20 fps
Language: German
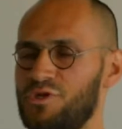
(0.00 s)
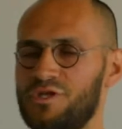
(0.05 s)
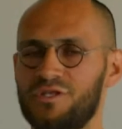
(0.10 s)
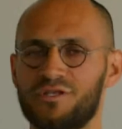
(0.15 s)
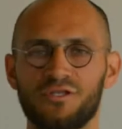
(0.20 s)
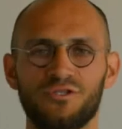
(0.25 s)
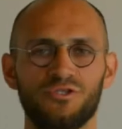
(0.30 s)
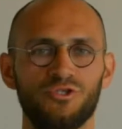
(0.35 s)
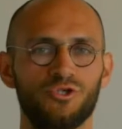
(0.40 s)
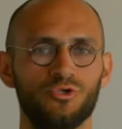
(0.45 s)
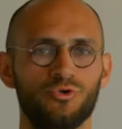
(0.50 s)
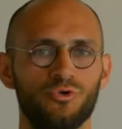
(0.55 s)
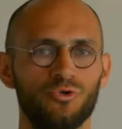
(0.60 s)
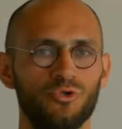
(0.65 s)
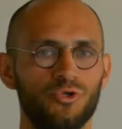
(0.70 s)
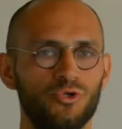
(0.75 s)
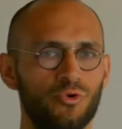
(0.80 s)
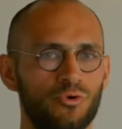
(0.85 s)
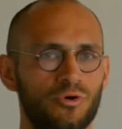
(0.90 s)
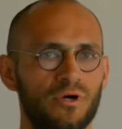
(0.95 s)

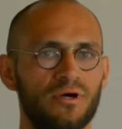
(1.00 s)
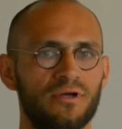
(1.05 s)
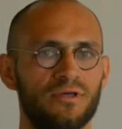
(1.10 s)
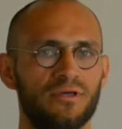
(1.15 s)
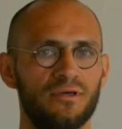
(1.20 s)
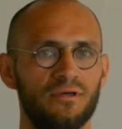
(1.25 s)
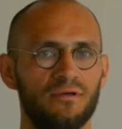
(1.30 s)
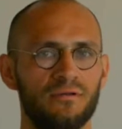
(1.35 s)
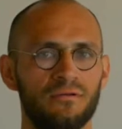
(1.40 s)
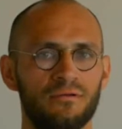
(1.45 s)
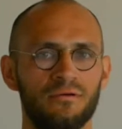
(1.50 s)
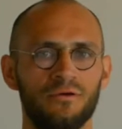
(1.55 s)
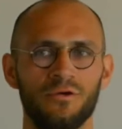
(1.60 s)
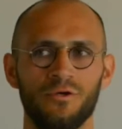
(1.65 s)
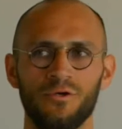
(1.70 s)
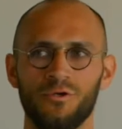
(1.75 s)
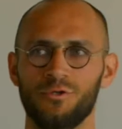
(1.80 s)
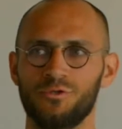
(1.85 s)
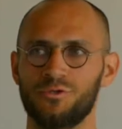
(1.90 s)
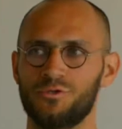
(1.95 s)
Meditation, Yoga gehen,
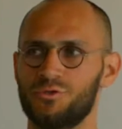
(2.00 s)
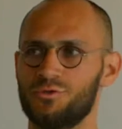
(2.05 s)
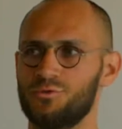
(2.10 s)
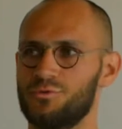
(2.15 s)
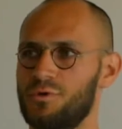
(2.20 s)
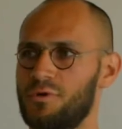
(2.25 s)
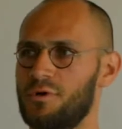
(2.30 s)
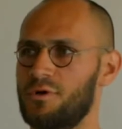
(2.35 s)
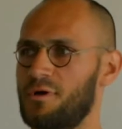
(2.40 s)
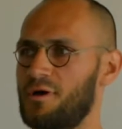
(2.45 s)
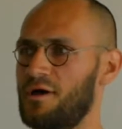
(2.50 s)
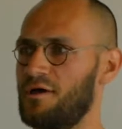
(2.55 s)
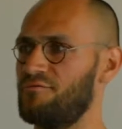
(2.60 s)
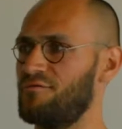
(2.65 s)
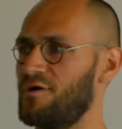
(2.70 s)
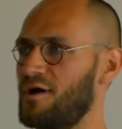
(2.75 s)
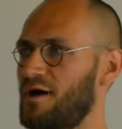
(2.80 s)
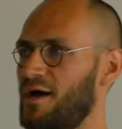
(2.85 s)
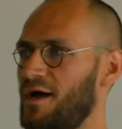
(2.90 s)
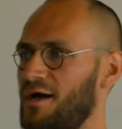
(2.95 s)
zur
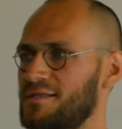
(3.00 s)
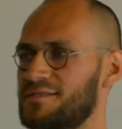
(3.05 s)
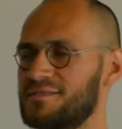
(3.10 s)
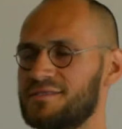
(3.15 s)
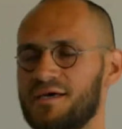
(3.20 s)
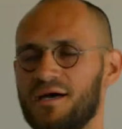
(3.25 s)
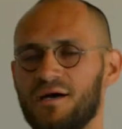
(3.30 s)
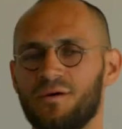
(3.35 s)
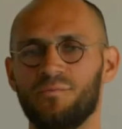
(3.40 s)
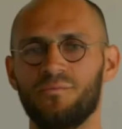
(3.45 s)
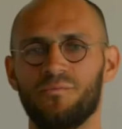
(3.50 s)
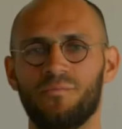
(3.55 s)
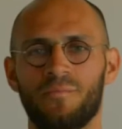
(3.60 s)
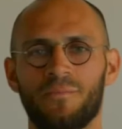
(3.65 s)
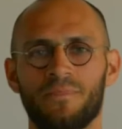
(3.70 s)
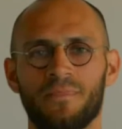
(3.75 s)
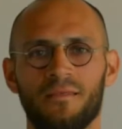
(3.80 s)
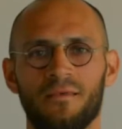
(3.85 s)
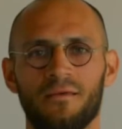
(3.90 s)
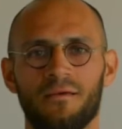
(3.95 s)
einfach achtsamen
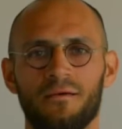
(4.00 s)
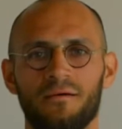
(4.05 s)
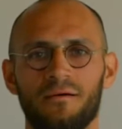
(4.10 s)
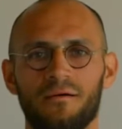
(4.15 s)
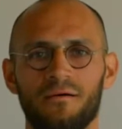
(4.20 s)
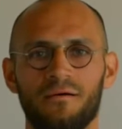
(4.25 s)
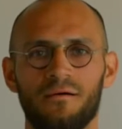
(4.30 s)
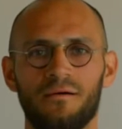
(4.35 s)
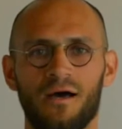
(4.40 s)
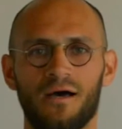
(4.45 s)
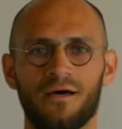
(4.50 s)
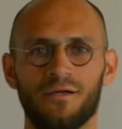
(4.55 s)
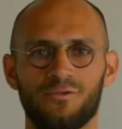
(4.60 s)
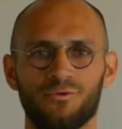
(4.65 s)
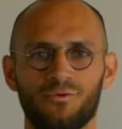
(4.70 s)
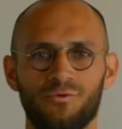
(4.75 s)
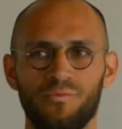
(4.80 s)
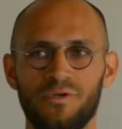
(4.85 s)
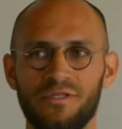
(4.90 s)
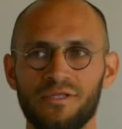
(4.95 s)
äh,
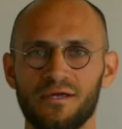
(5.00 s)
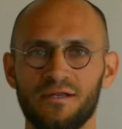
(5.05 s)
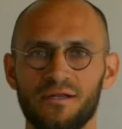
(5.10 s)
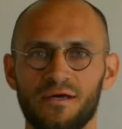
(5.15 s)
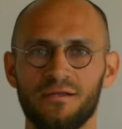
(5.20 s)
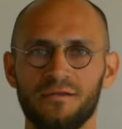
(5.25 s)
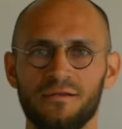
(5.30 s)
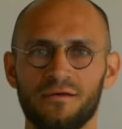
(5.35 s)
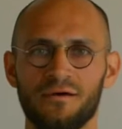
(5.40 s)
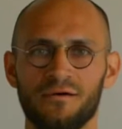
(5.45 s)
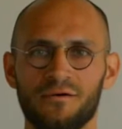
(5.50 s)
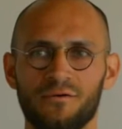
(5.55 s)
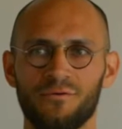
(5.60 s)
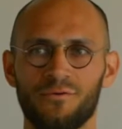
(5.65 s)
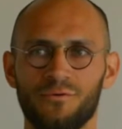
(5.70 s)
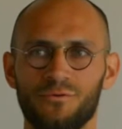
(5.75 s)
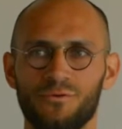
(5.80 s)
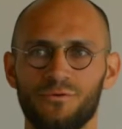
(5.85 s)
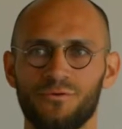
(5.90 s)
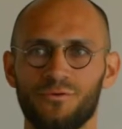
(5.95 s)
Achtung miteinander.
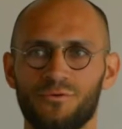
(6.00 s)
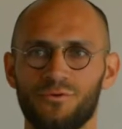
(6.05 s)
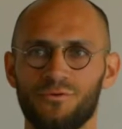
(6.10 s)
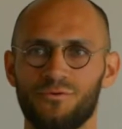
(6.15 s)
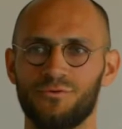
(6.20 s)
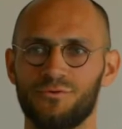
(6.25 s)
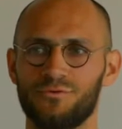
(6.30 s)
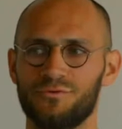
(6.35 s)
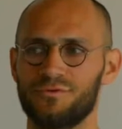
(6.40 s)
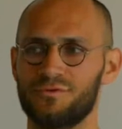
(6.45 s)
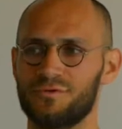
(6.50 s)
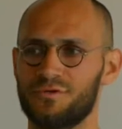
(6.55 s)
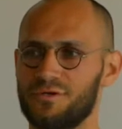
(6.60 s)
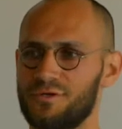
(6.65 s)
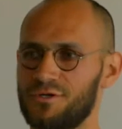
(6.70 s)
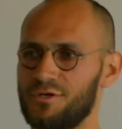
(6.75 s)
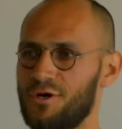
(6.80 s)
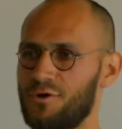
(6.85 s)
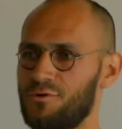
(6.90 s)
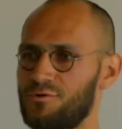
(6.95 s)
Und
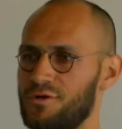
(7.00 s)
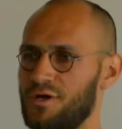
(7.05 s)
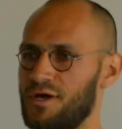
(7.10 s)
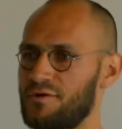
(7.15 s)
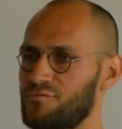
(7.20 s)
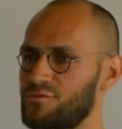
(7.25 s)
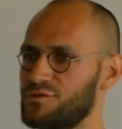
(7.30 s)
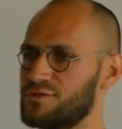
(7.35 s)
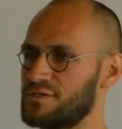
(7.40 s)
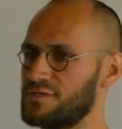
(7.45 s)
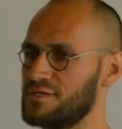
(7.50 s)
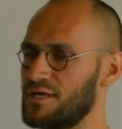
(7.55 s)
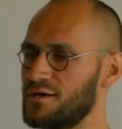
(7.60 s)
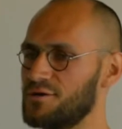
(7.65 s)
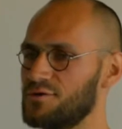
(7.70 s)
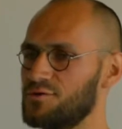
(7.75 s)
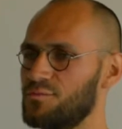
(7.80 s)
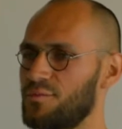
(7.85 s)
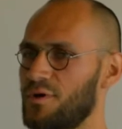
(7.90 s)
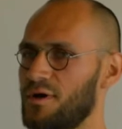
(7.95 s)
genau, da haben wir uns
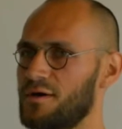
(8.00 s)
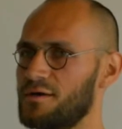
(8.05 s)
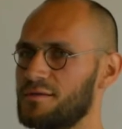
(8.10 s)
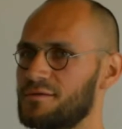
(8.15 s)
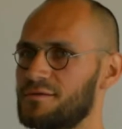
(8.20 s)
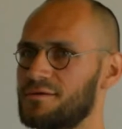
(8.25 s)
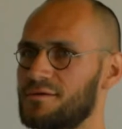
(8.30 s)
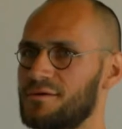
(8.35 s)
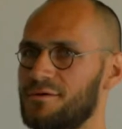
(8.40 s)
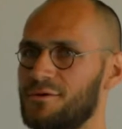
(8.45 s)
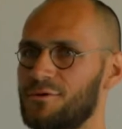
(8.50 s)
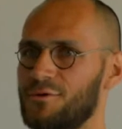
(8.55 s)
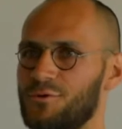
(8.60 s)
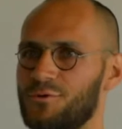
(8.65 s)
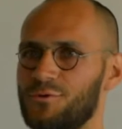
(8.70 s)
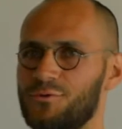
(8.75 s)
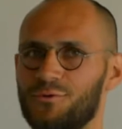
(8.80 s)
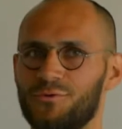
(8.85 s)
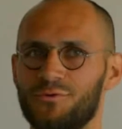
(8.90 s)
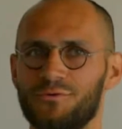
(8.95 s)
Gedanken gemacht
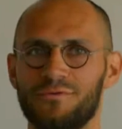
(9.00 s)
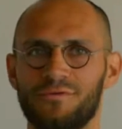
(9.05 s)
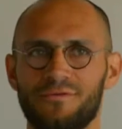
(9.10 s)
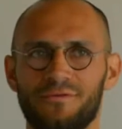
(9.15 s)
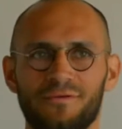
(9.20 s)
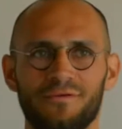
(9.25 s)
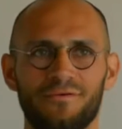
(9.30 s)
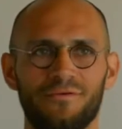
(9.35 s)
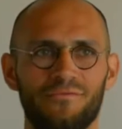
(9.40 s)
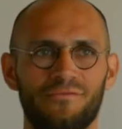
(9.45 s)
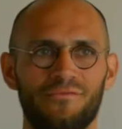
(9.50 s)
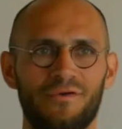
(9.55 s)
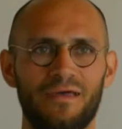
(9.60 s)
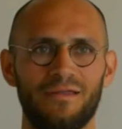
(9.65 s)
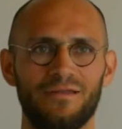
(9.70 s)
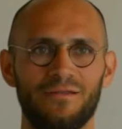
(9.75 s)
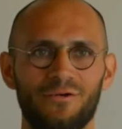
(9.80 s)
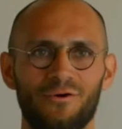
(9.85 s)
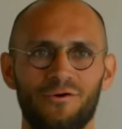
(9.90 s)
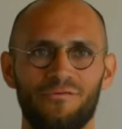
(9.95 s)
und äh,
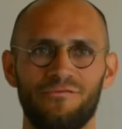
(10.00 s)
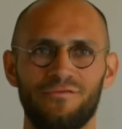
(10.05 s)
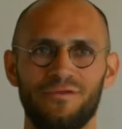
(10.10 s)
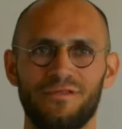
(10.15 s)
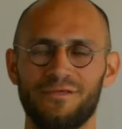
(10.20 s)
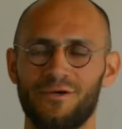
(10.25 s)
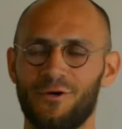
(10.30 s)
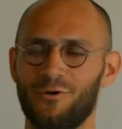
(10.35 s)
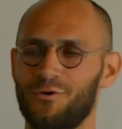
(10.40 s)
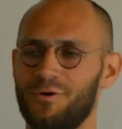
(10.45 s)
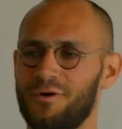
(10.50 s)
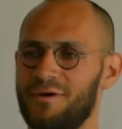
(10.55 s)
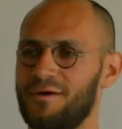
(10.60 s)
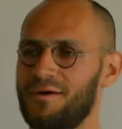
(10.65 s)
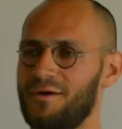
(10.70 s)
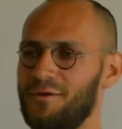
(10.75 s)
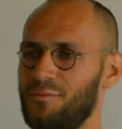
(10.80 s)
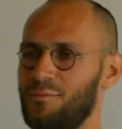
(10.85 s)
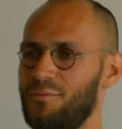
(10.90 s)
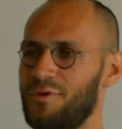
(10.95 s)
werden die hoffentlich auch
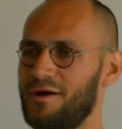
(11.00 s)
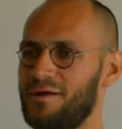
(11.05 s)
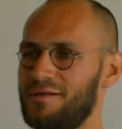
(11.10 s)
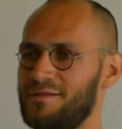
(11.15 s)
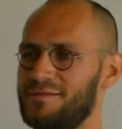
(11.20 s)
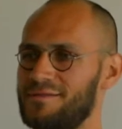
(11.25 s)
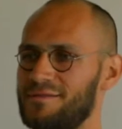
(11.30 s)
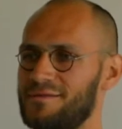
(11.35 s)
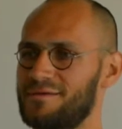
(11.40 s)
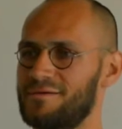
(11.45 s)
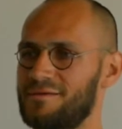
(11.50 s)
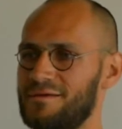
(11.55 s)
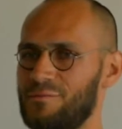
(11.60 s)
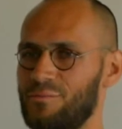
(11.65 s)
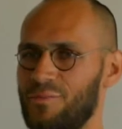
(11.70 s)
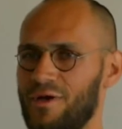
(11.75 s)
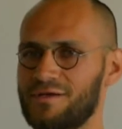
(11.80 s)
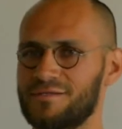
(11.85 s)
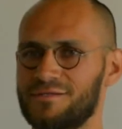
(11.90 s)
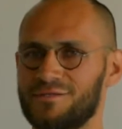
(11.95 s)
bald äh,
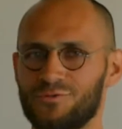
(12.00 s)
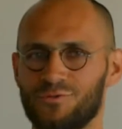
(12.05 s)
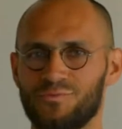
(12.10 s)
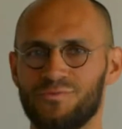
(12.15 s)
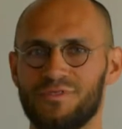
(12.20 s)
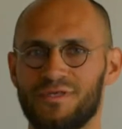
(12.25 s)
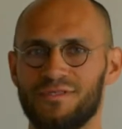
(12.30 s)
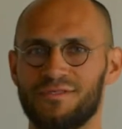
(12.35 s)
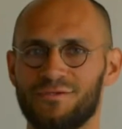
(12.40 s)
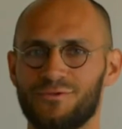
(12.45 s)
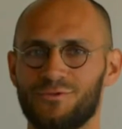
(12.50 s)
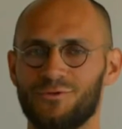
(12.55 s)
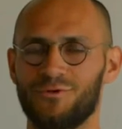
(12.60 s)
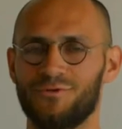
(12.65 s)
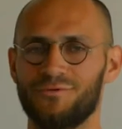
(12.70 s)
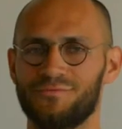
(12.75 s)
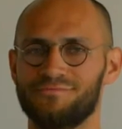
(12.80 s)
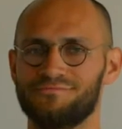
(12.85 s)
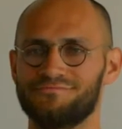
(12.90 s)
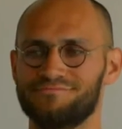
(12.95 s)
in Praxis umsetzen
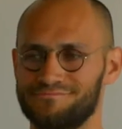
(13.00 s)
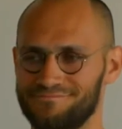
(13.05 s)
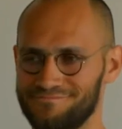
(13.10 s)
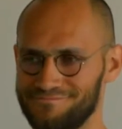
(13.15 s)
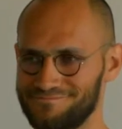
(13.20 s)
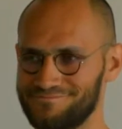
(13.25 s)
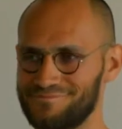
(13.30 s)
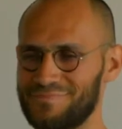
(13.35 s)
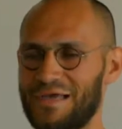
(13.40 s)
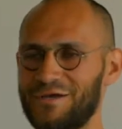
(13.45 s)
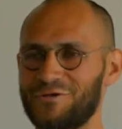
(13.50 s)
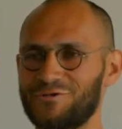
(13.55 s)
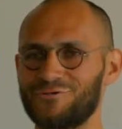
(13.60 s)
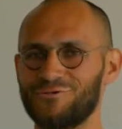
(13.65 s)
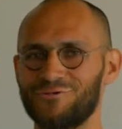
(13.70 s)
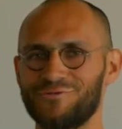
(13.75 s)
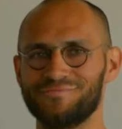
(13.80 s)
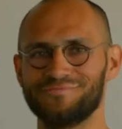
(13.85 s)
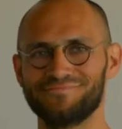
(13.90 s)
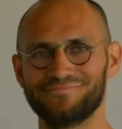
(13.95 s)
können.
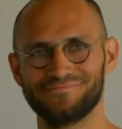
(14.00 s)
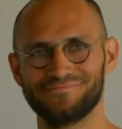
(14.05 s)
Dankeschön.